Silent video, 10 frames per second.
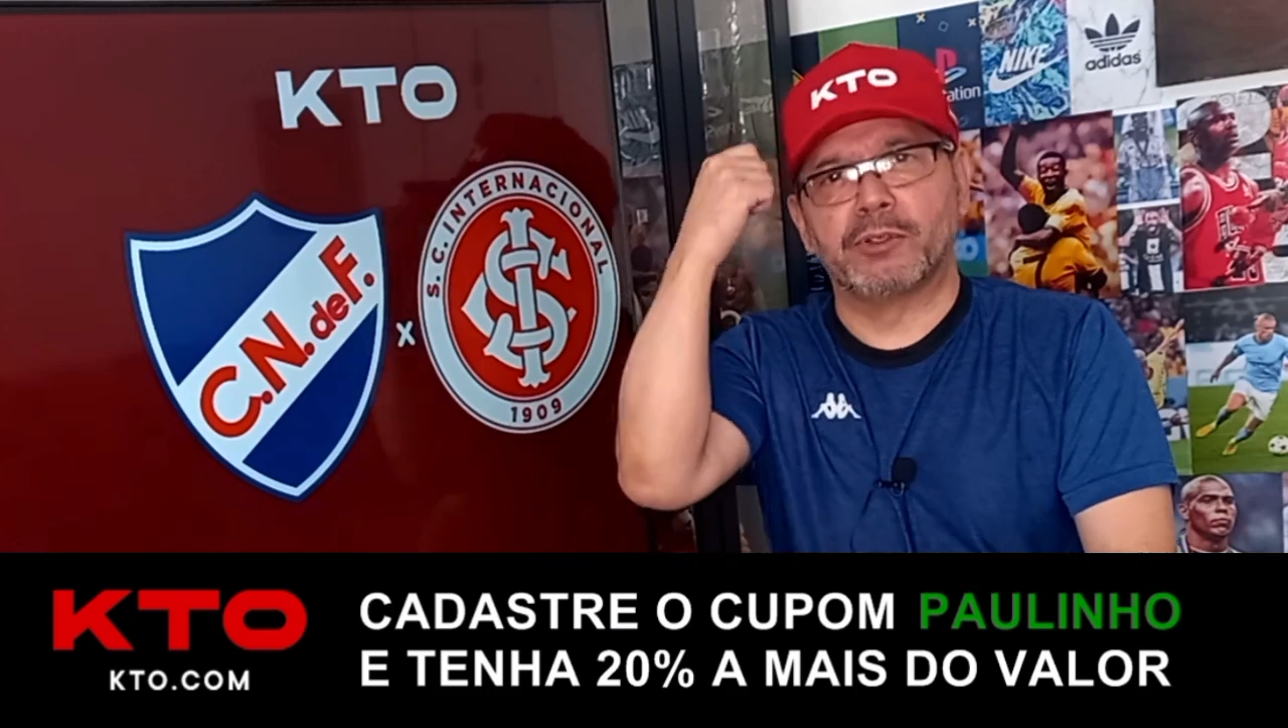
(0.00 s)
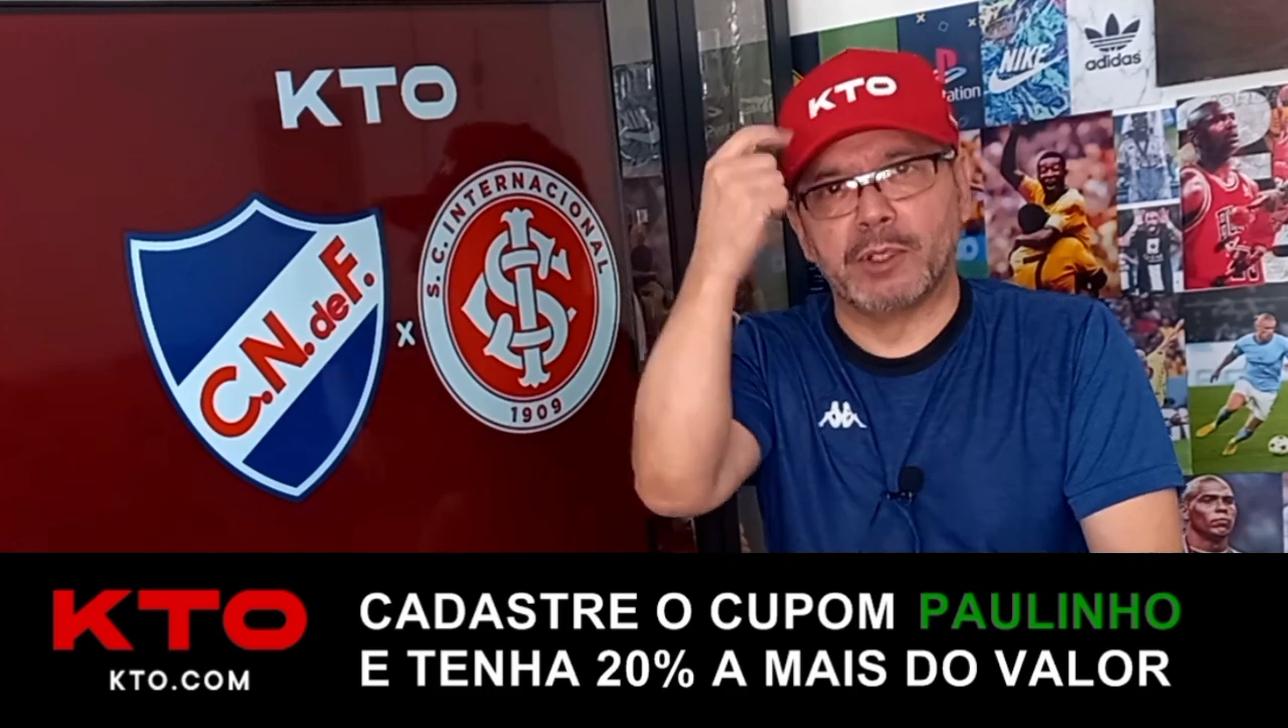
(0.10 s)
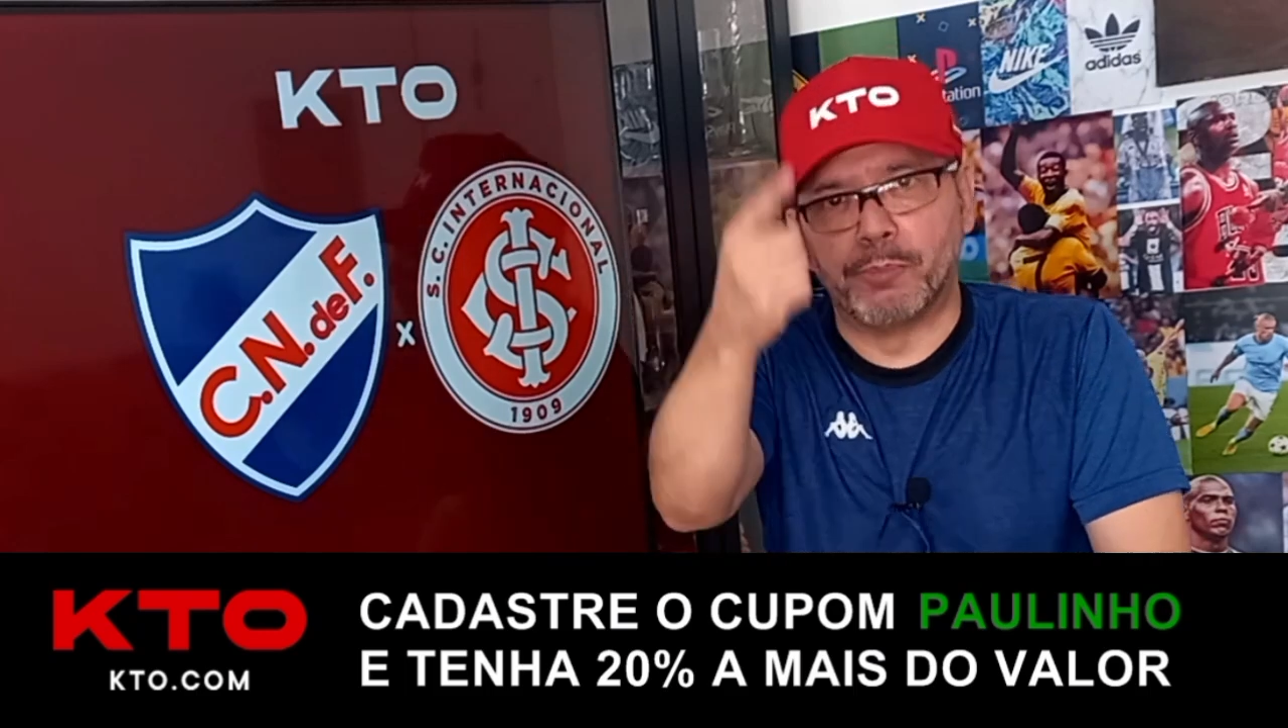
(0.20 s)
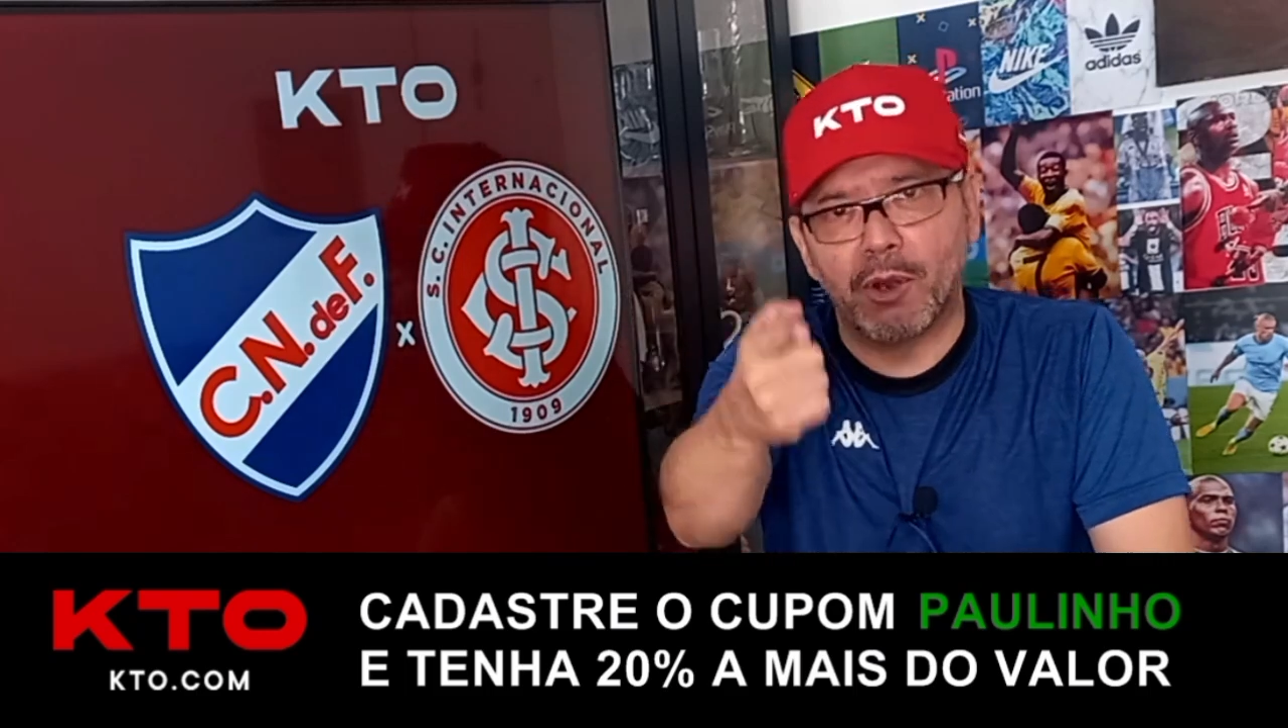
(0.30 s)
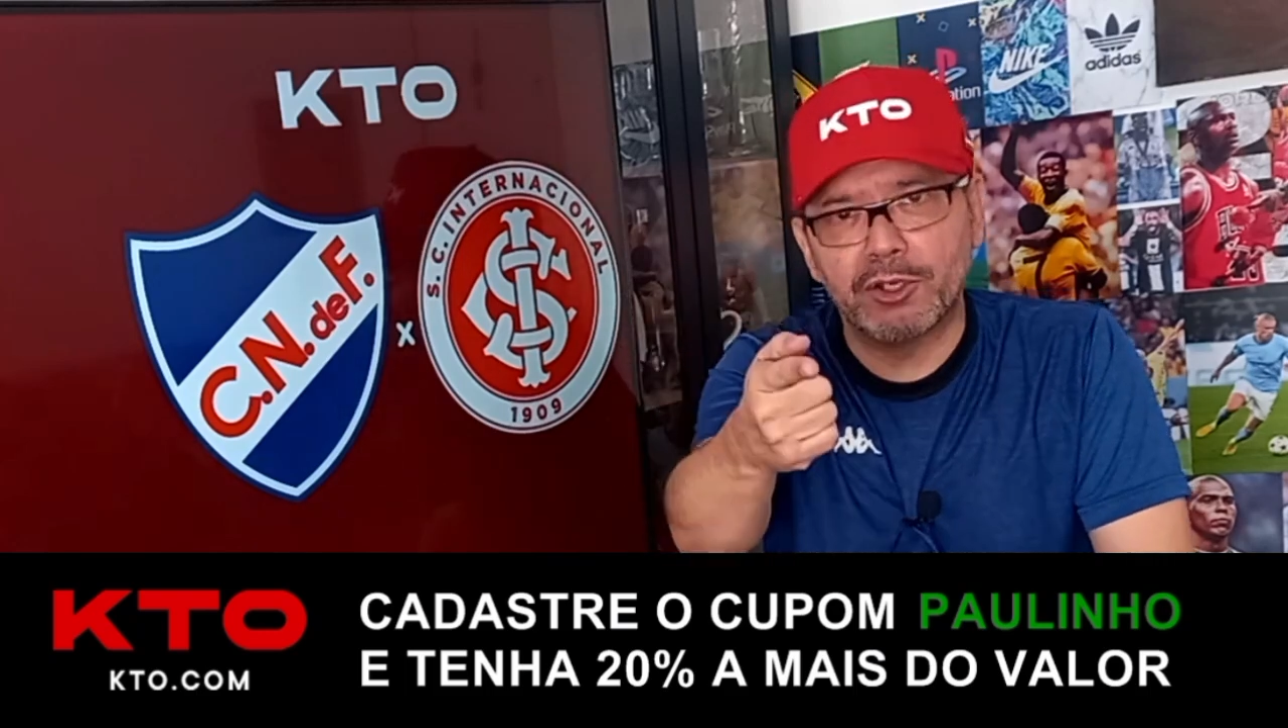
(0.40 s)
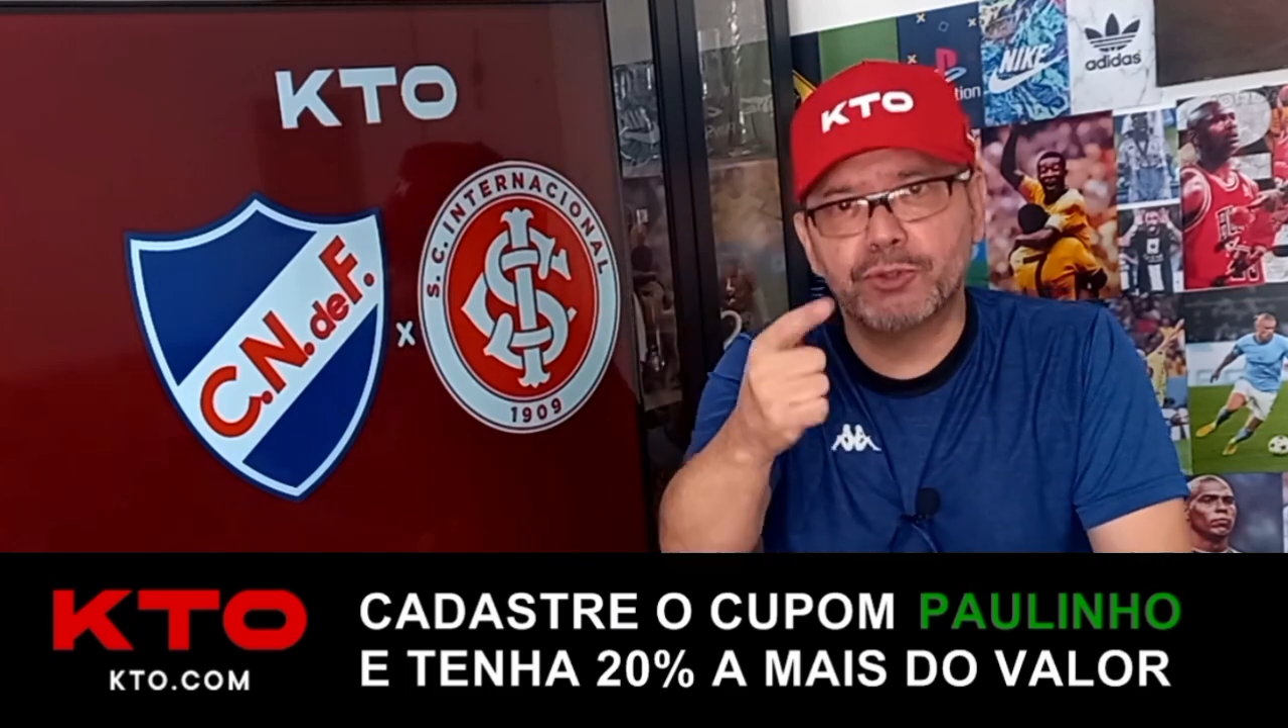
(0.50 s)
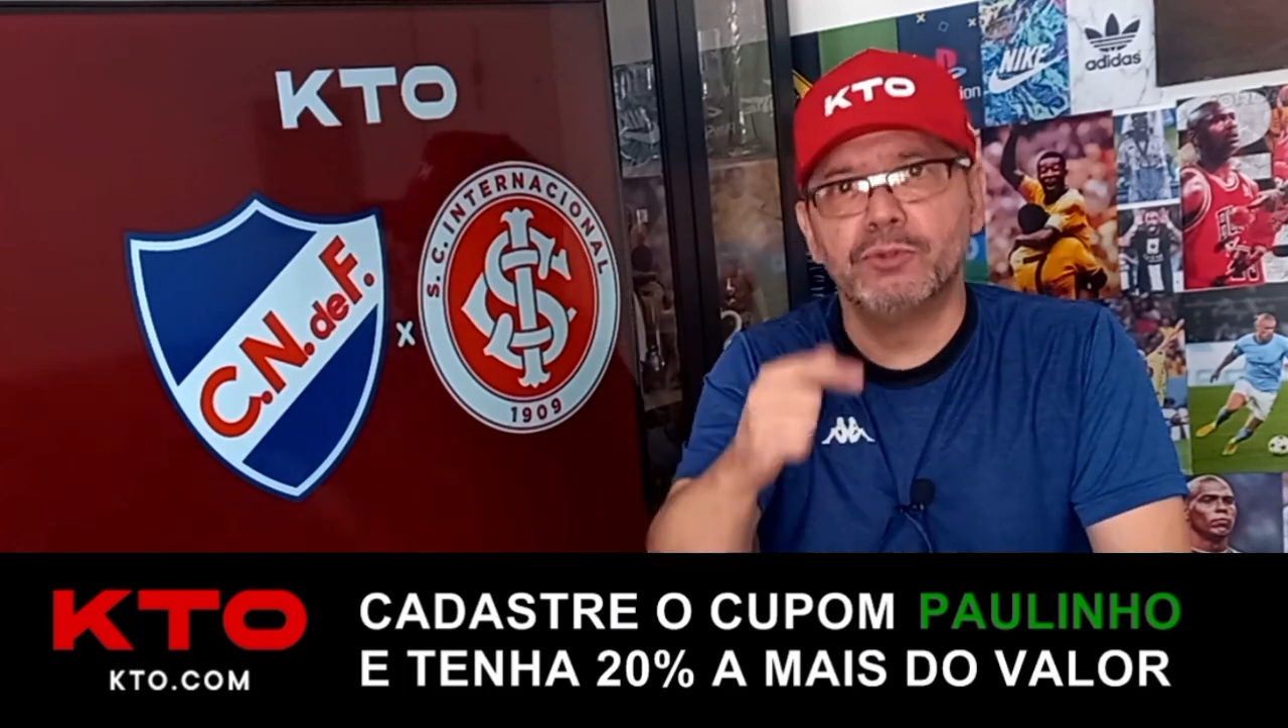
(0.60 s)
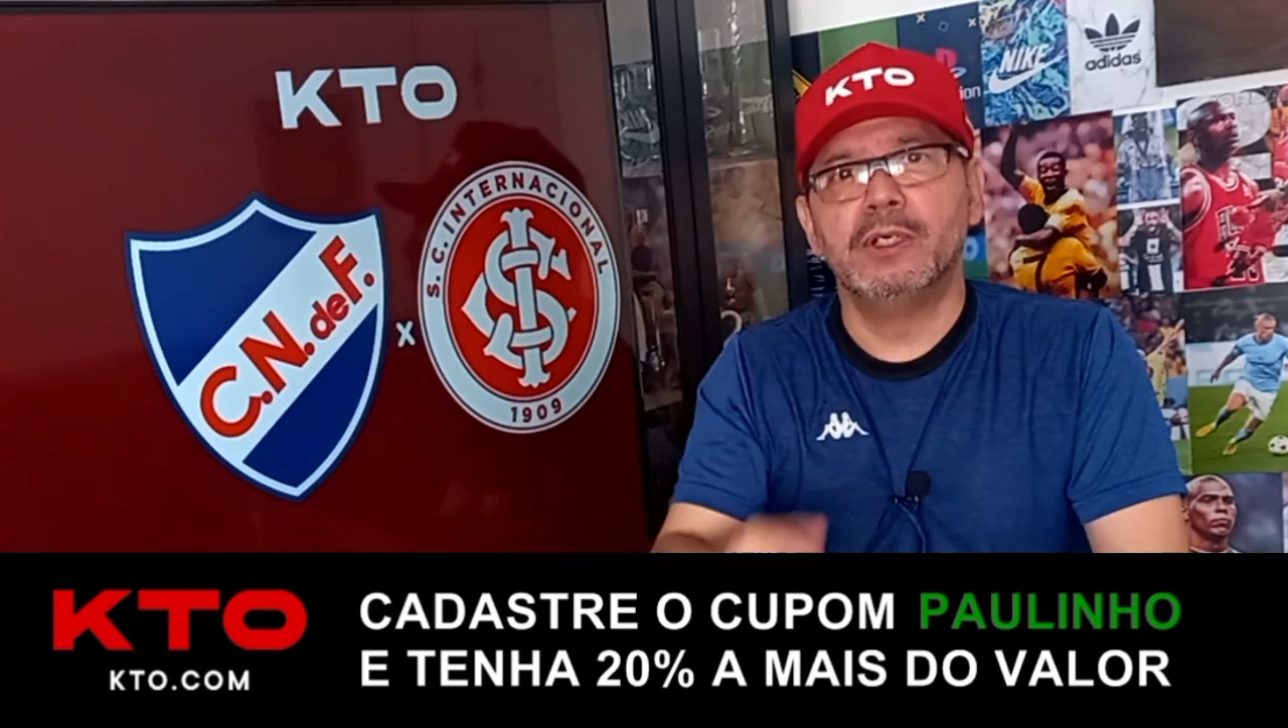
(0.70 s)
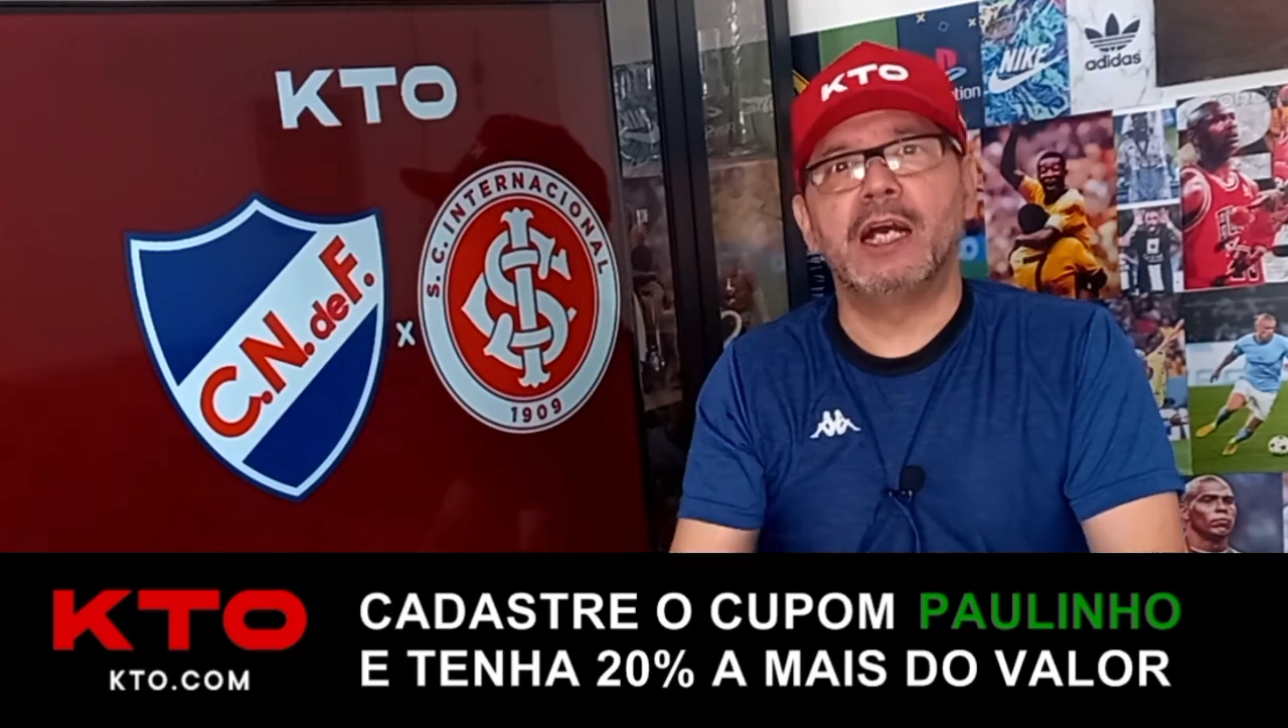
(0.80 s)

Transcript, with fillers: depósito,